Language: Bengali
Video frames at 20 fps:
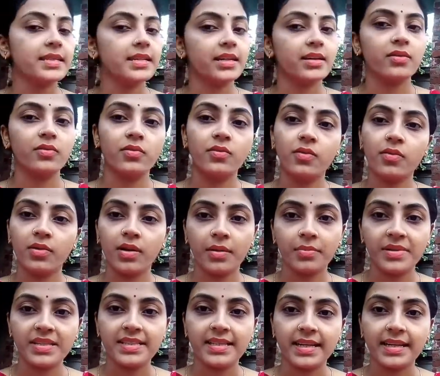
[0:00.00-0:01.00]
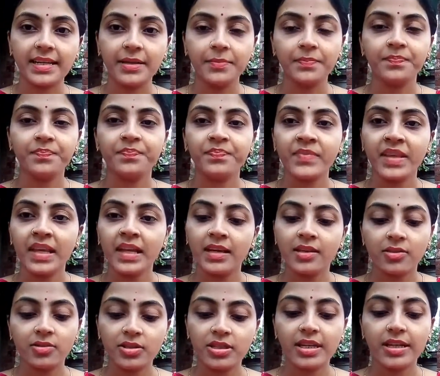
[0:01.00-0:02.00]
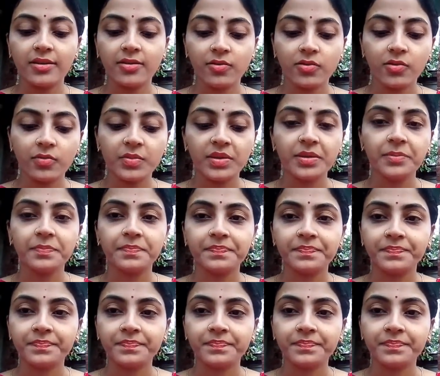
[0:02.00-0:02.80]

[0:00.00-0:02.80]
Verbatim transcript: সেটাকে অন্য নামে জানে তো সেই রকমই